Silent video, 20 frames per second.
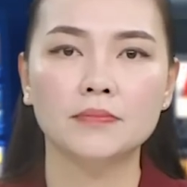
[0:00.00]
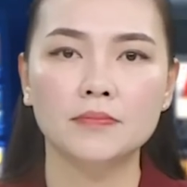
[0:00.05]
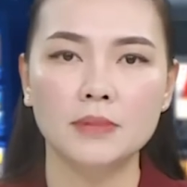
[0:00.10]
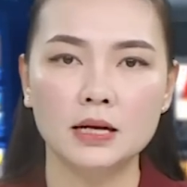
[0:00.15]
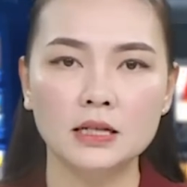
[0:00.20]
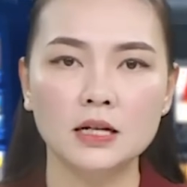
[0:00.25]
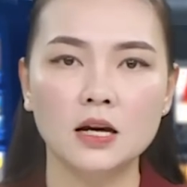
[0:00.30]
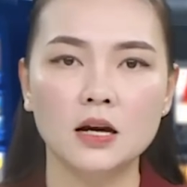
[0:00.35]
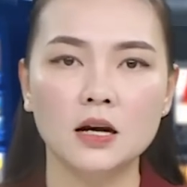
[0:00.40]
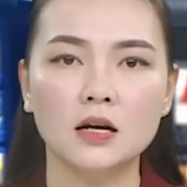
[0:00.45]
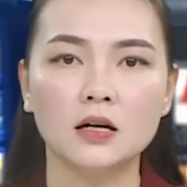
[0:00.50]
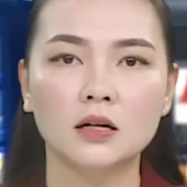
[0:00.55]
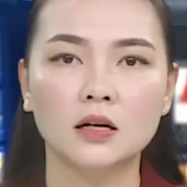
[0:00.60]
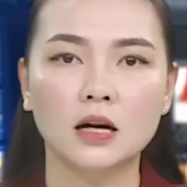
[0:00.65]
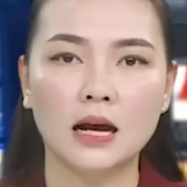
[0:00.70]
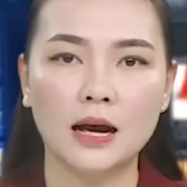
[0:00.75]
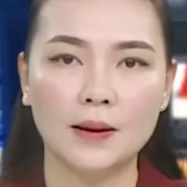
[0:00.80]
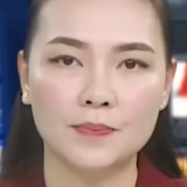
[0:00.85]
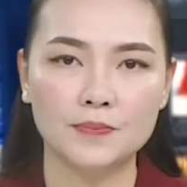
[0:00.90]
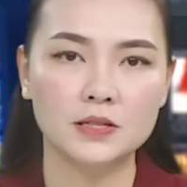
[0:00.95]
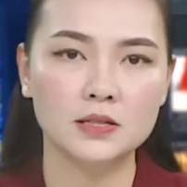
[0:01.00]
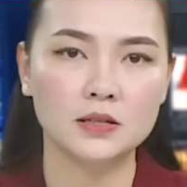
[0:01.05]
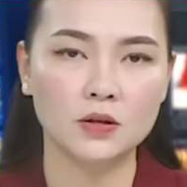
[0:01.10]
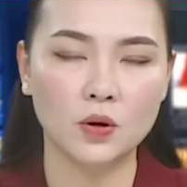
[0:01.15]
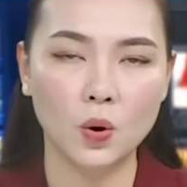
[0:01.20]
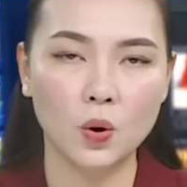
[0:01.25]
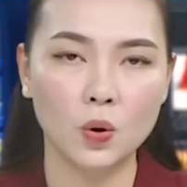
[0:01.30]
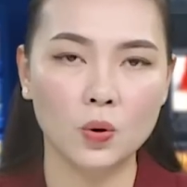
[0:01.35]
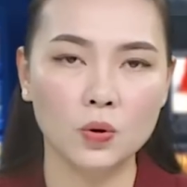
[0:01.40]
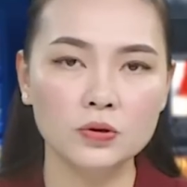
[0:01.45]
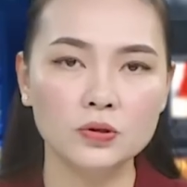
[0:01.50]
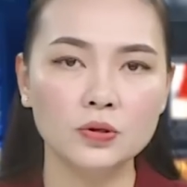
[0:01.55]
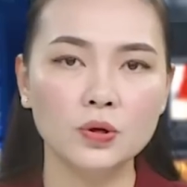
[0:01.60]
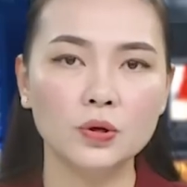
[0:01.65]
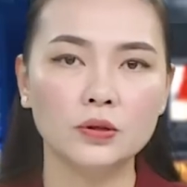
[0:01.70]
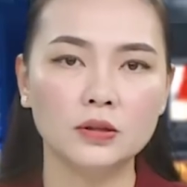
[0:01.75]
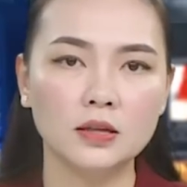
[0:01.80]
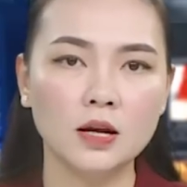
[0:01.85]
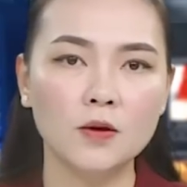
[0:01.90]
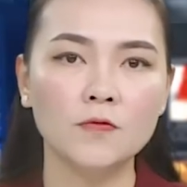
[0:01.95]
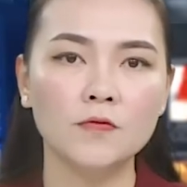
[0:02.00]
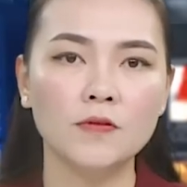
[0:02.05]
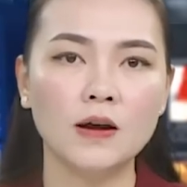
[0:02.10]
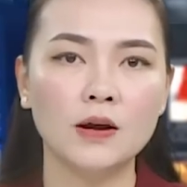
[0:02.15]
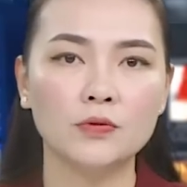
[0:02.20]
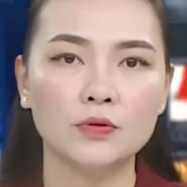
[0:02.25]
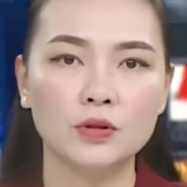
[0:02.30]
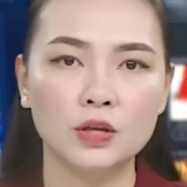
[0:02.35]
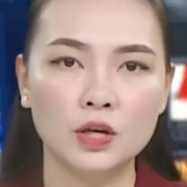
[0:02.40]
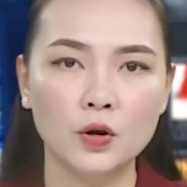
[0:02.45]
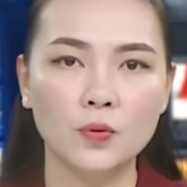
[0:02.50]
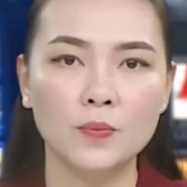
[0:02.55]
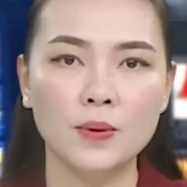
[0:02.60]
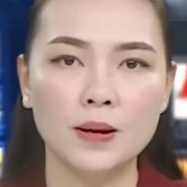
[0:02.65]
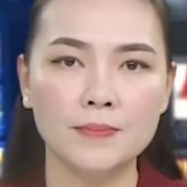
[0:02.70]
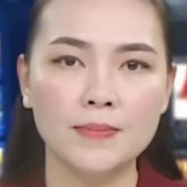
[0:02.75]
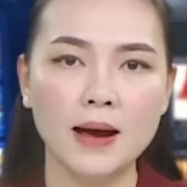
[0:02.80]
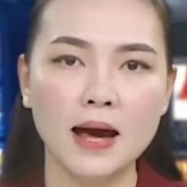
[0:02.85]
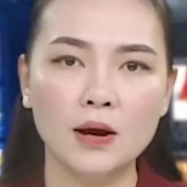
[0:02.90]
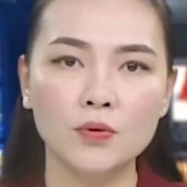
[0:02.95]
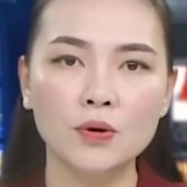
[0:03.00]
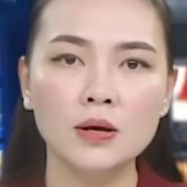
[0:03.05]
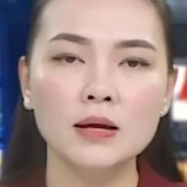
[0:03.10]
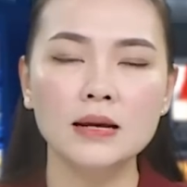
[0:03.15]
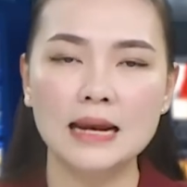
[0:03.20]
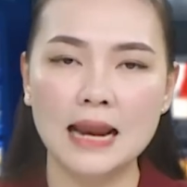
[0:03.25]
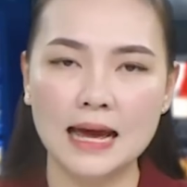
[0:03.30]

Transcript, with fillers: bất ngờ gặp sự cố rồi tông vào nhiều biển báo,